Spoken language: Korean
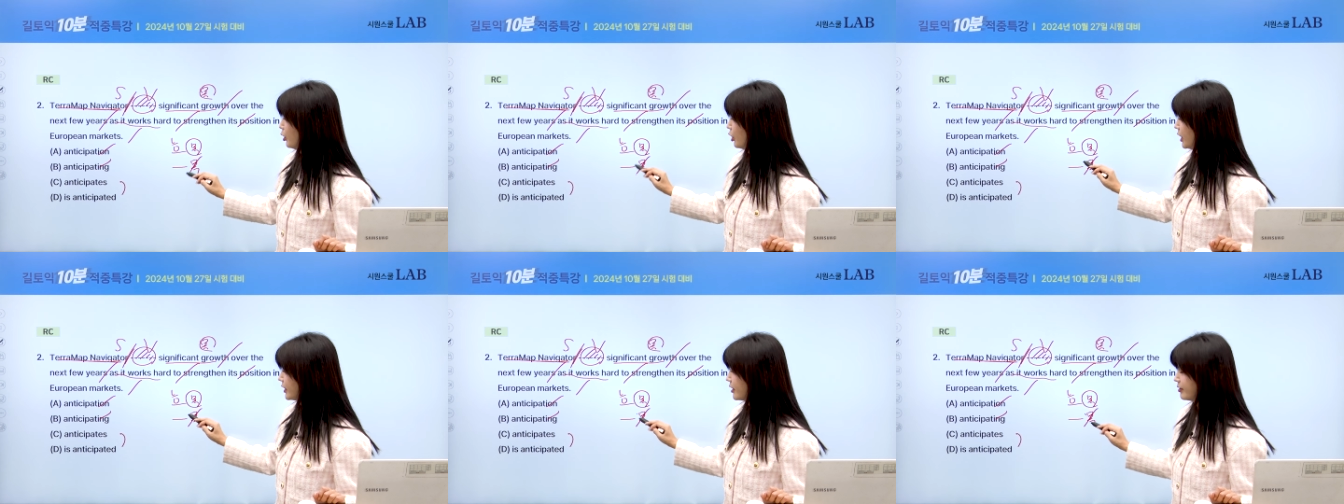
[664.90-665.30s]

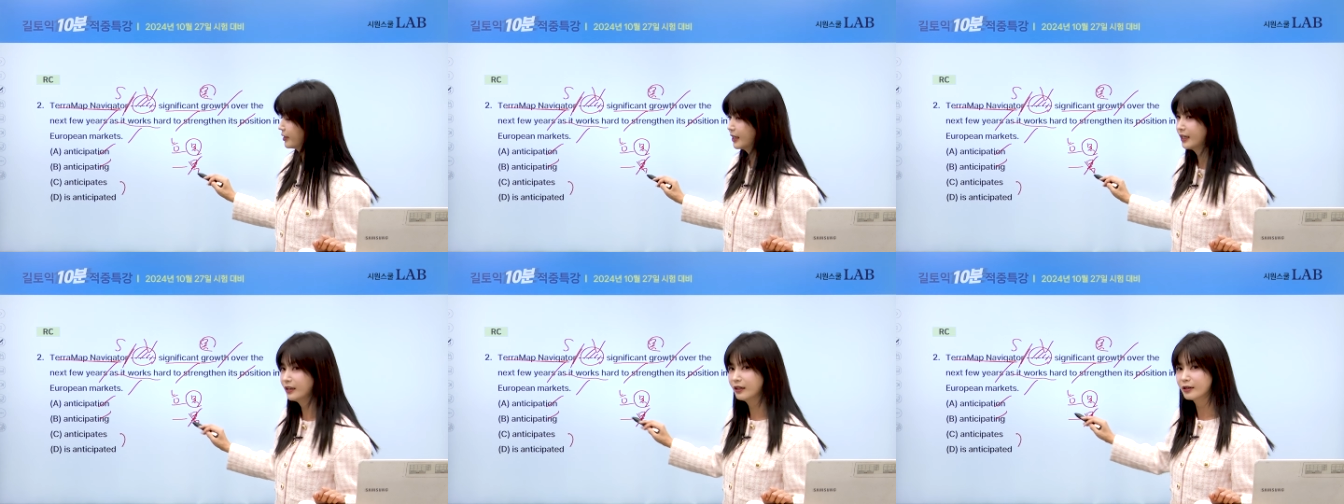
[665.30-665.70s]
뭐가
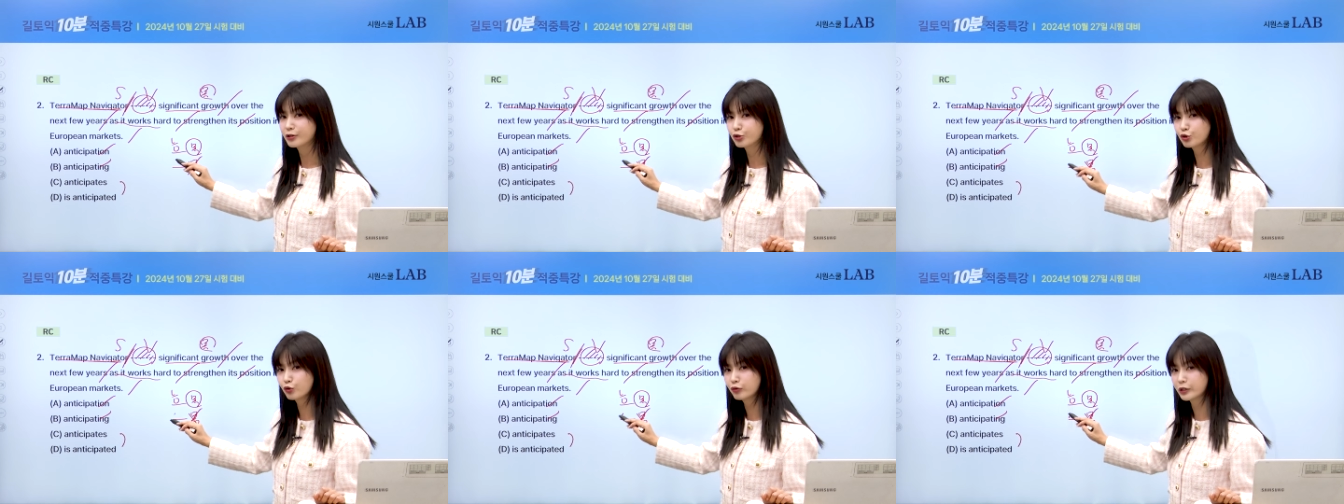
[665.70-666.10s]
된다?
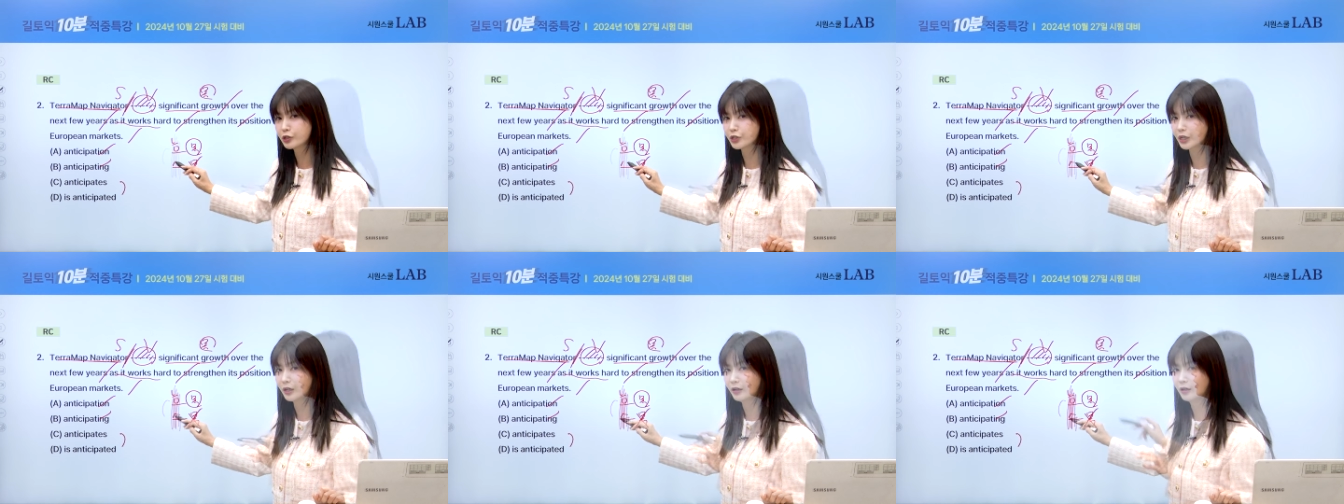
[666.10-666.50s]

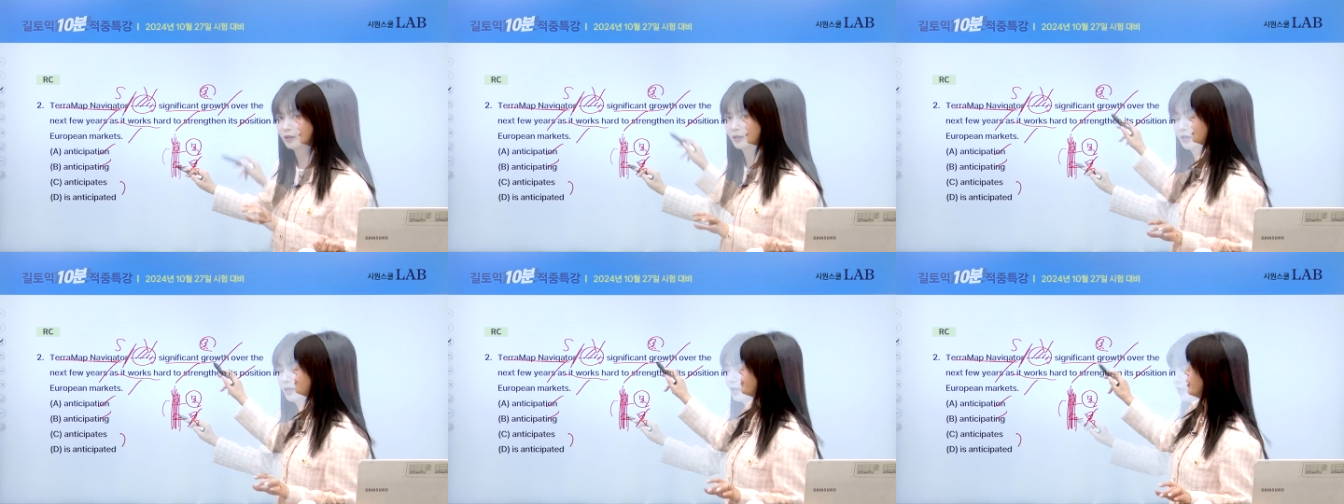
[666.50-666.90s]
수동이죠.
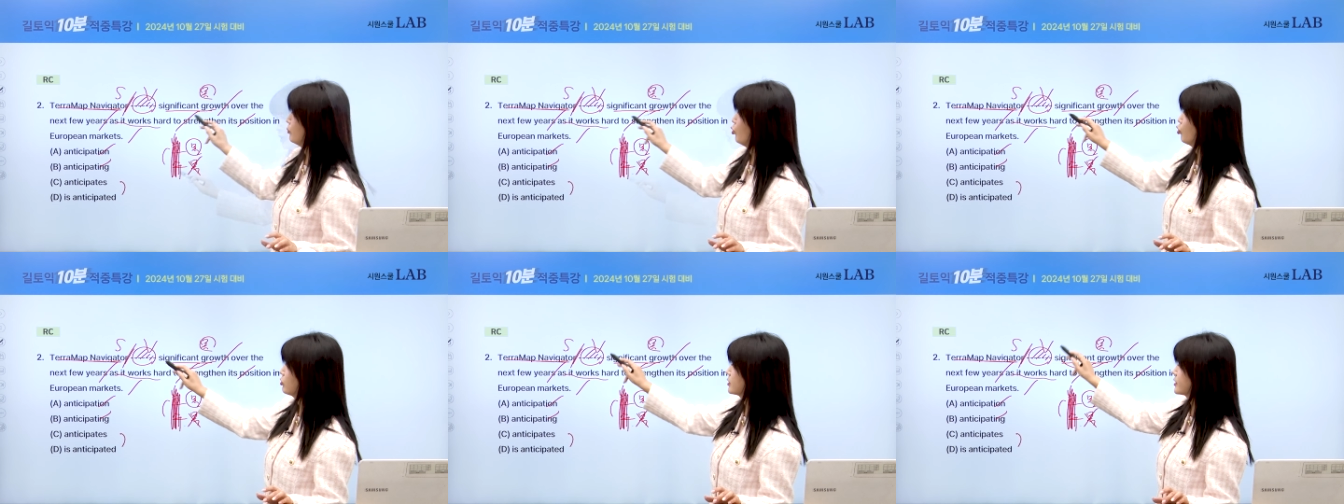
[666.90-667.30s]
그러면
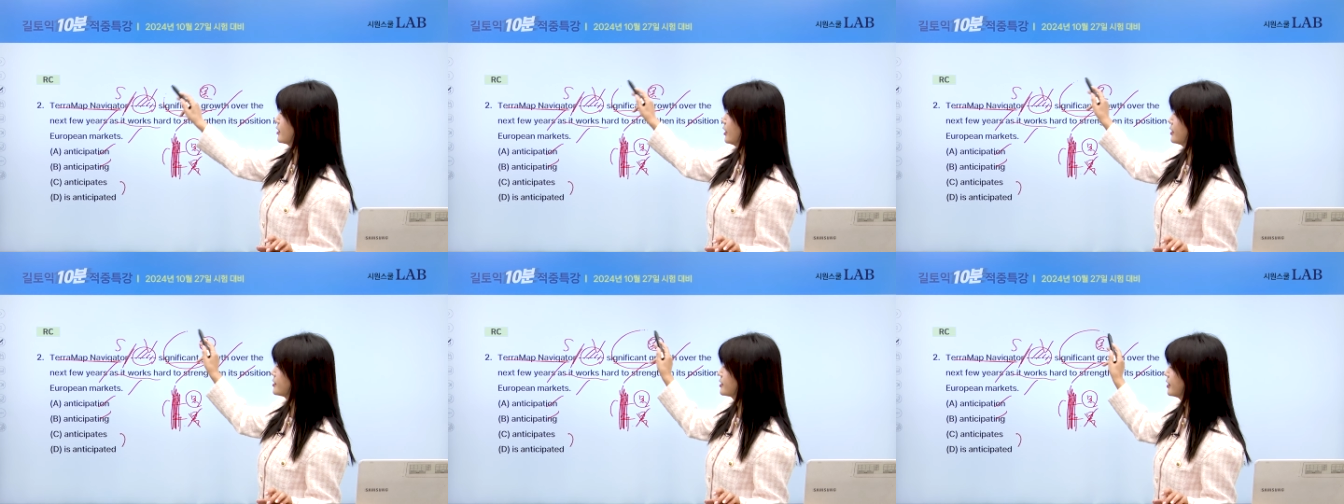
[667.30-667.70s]

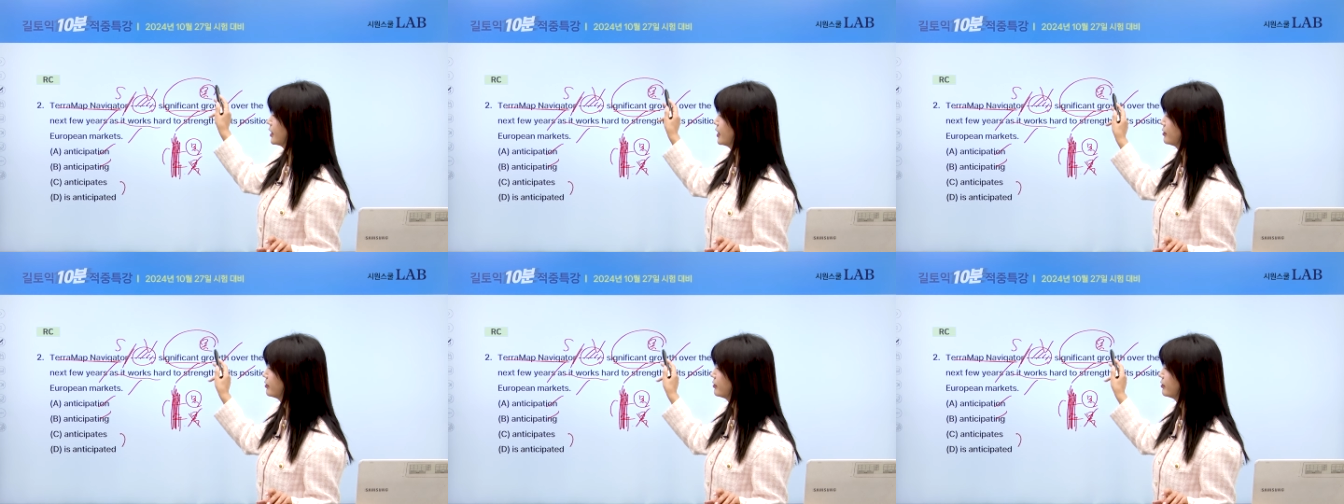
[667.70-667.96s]
목적어 있으니까